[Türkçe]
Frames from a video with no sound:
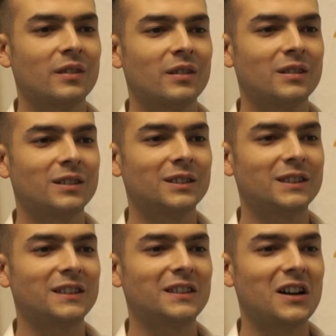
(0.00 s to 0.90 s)
bir
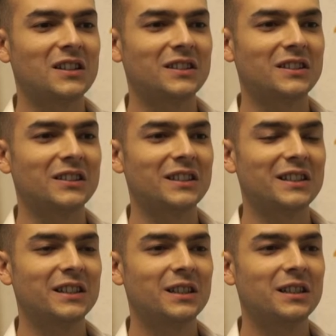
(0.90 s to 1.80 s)
Sizin an. tarzınızda tabii.
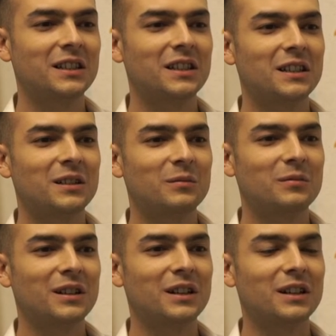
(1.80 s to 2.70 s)
yine. Tabii.
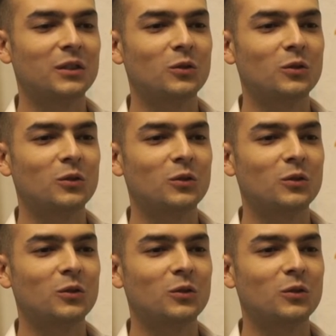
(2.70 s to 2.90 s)
Aslen